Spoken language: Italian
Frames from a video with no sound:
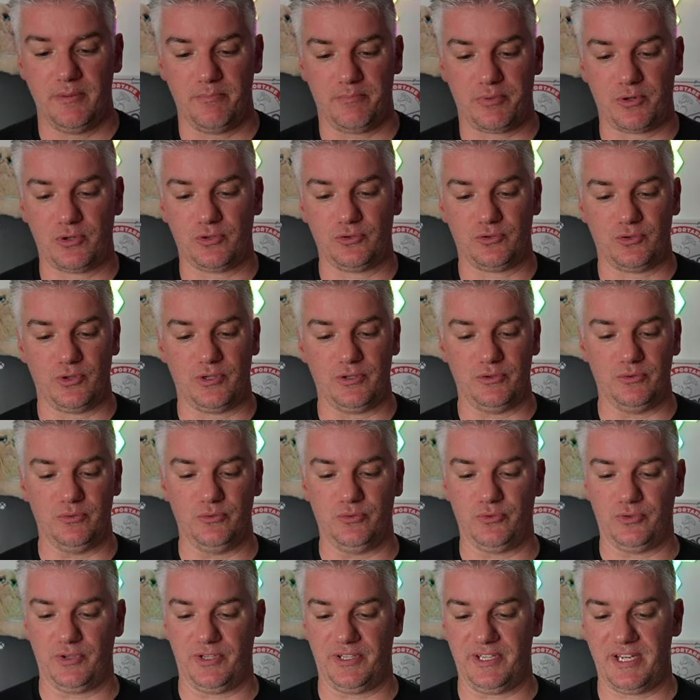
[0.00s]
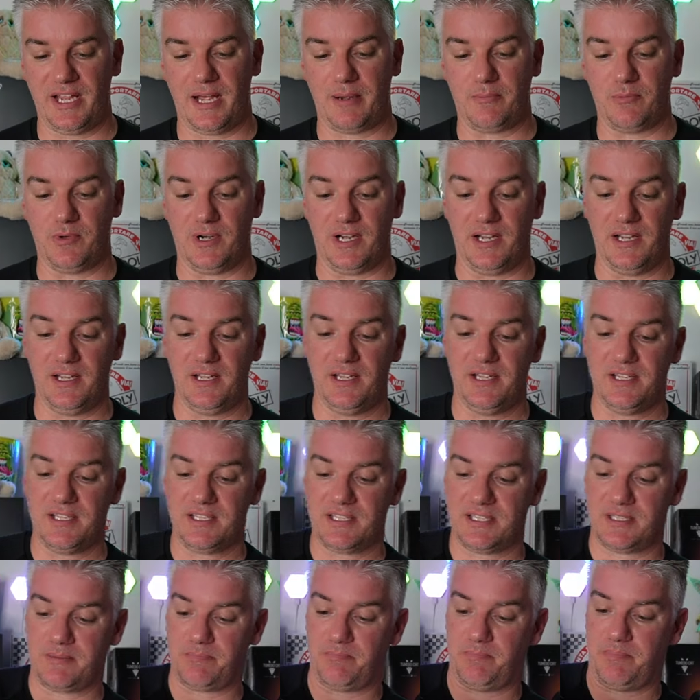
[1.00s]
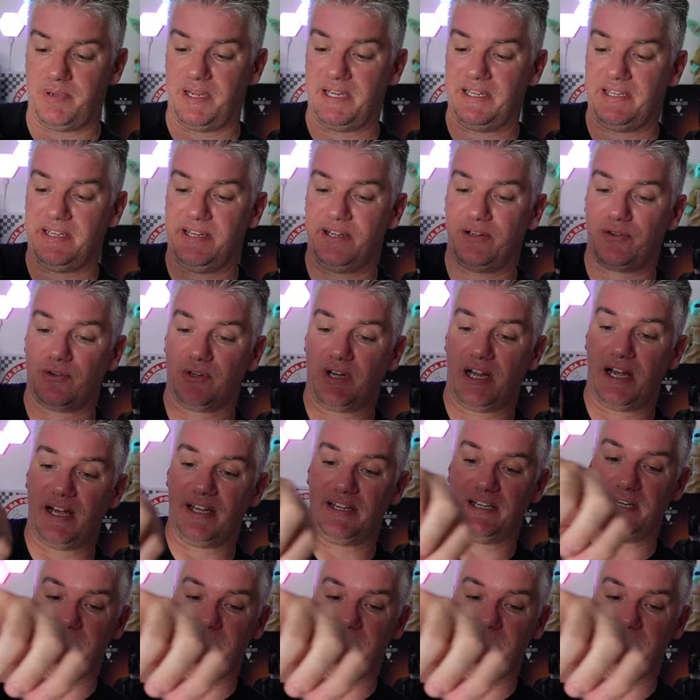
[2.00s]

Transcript: pronto all'uso, andiamo a spellicolare